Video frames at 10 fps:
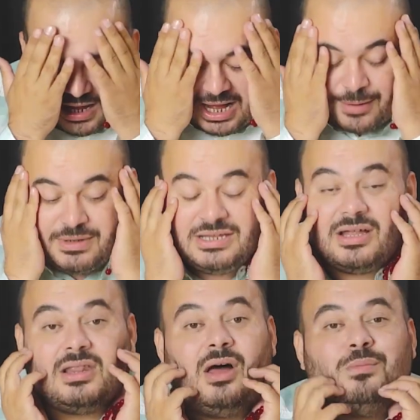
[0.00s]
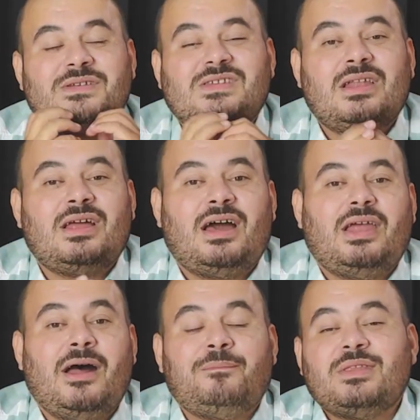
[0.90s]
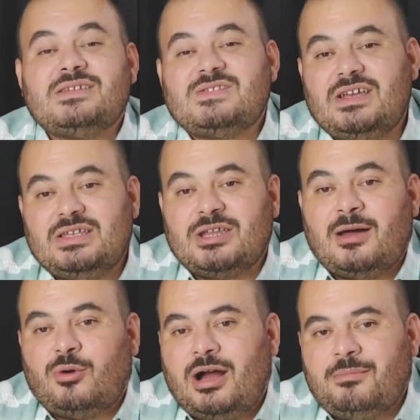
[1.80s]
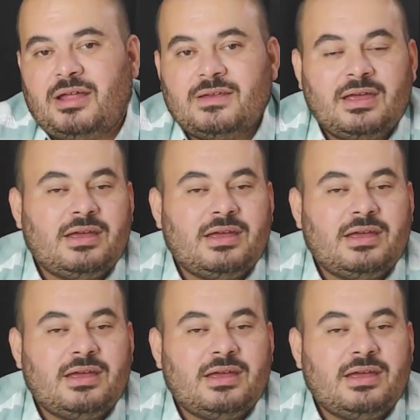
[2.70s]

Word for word: Amin. Allahümme salli ala seyyidina Muhammed.